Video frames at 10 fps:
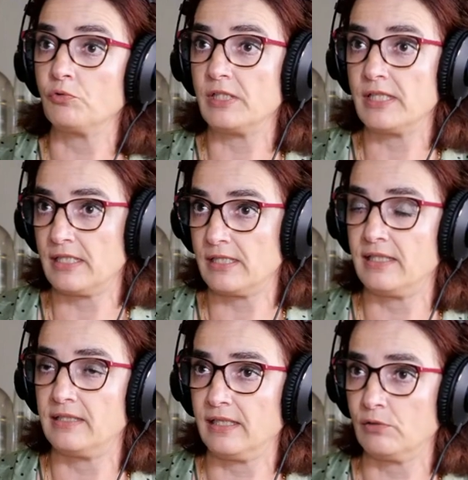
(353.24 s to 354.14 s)
utilizar
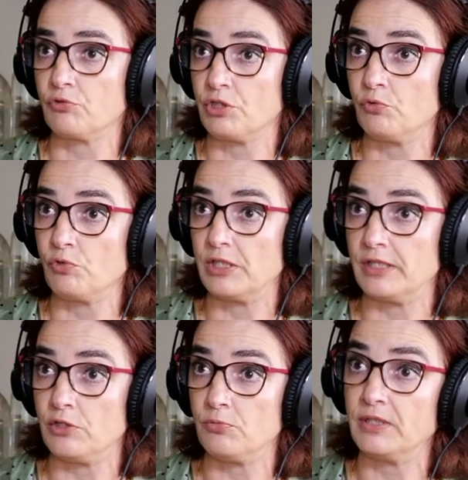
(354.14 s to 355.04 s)
a tecnologia do
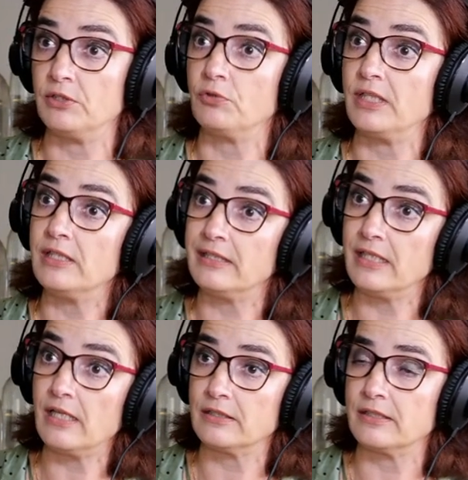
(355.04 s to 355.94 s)
silício, uhum. portanto, eu tenho que
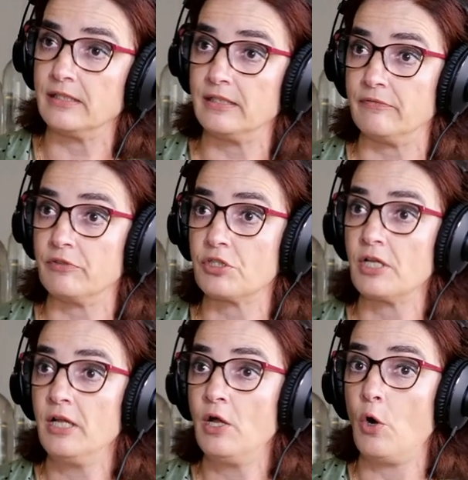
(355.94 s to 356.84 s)
ter alternativas.
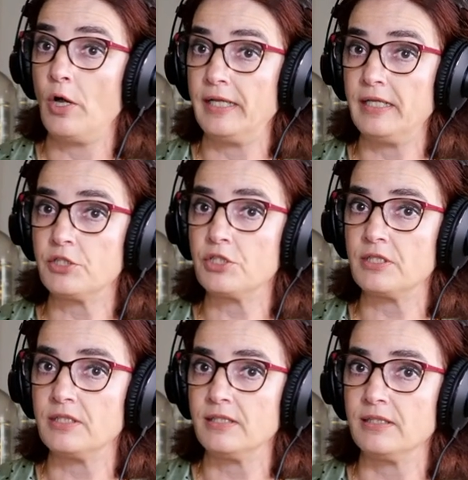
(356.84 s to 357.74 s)
Ora,
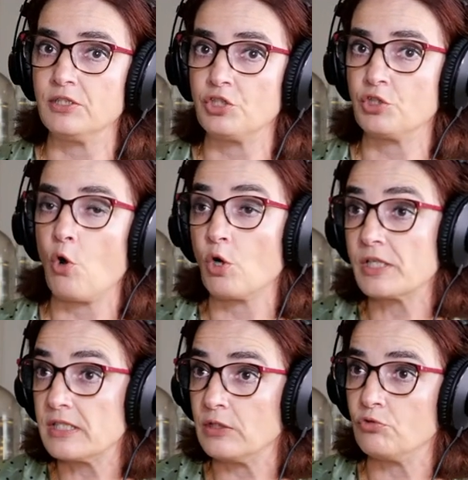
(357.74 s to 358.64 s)
estes
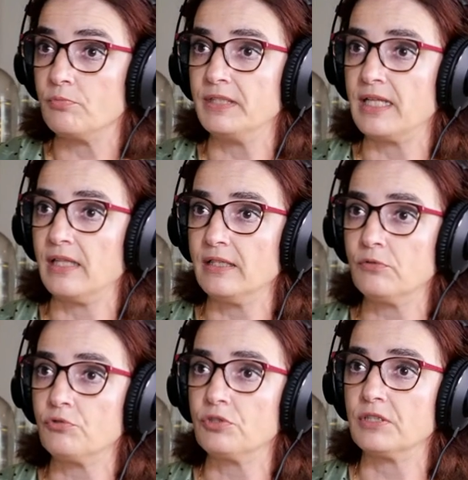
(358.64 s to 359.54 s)
óxidos
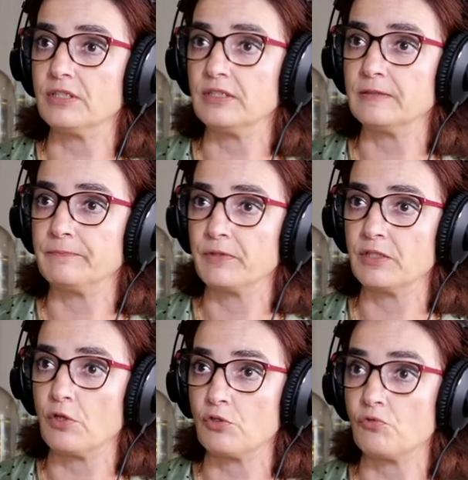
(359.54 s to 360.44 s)
metálicos que,
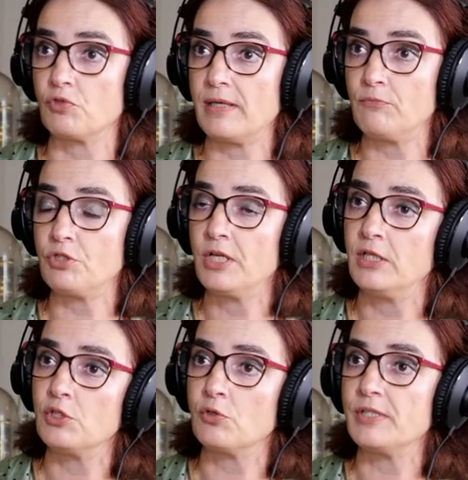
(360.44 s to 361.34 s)
que nós usamos
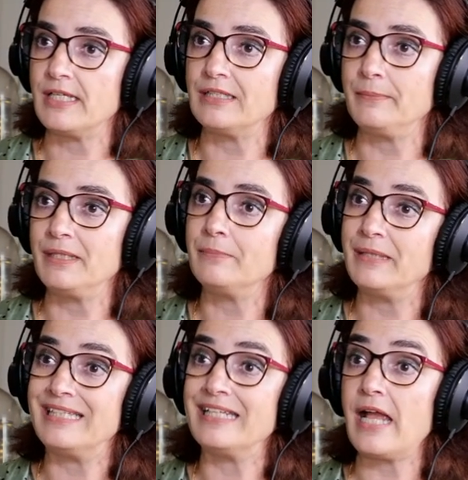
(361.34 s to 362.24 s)
são exatamente
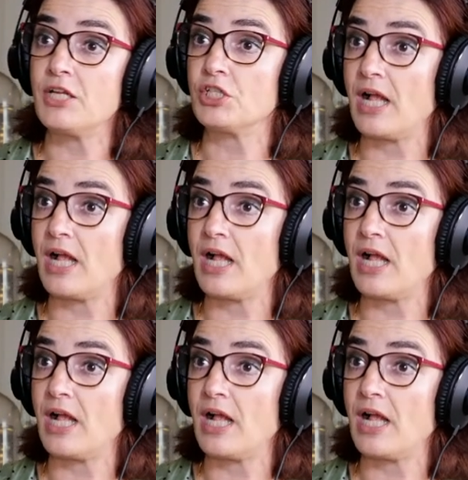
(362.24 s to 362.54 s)
materiais